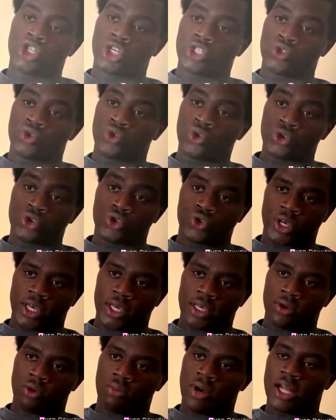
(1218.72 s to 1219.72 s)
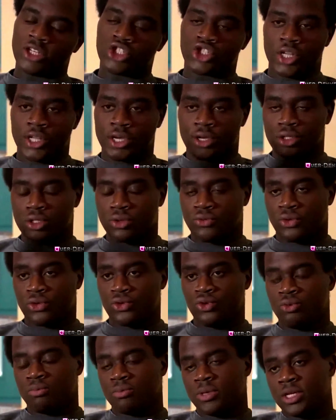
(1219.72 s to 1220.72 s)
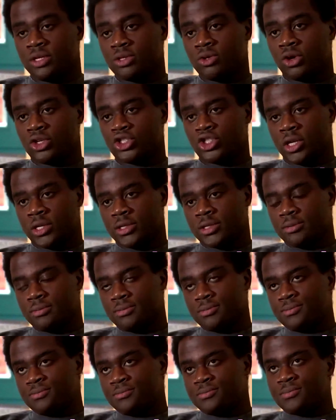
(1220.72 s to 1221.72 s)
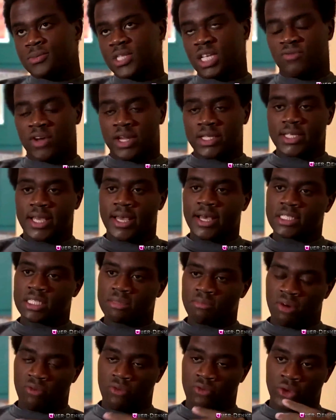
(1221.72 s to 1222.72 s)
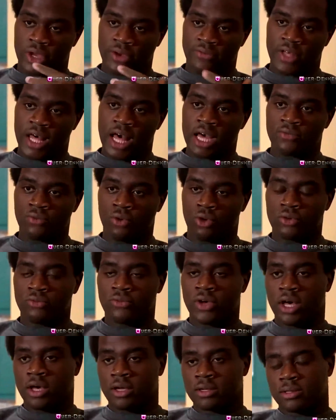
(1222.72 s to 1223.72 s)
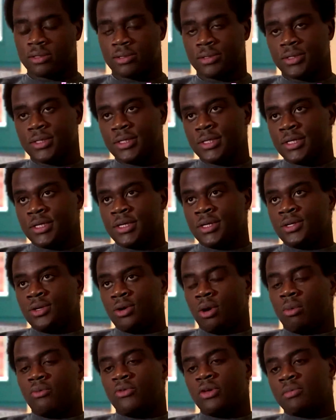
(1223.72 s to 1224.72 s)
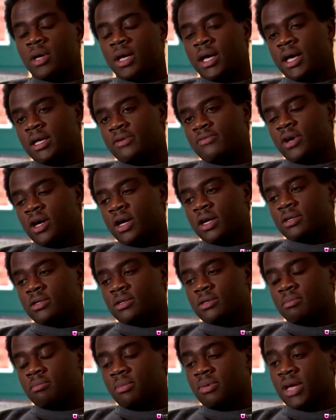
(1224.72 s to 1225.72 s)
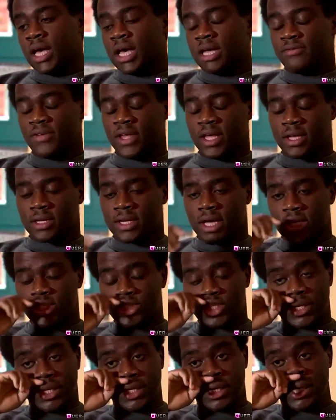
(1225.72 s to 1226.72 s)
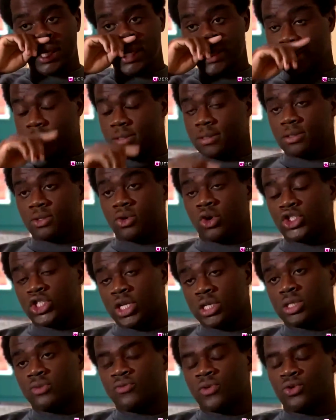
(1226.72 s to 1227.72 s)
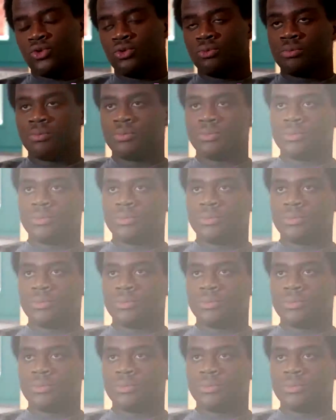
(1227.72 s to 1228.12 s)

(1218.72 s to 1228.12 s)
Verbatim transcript: S. wörtlich, sie bereiten etwas vor, das überall zur gleichen Zeit passiert. Es solle eine Art islamischer Blitzkrieg werden.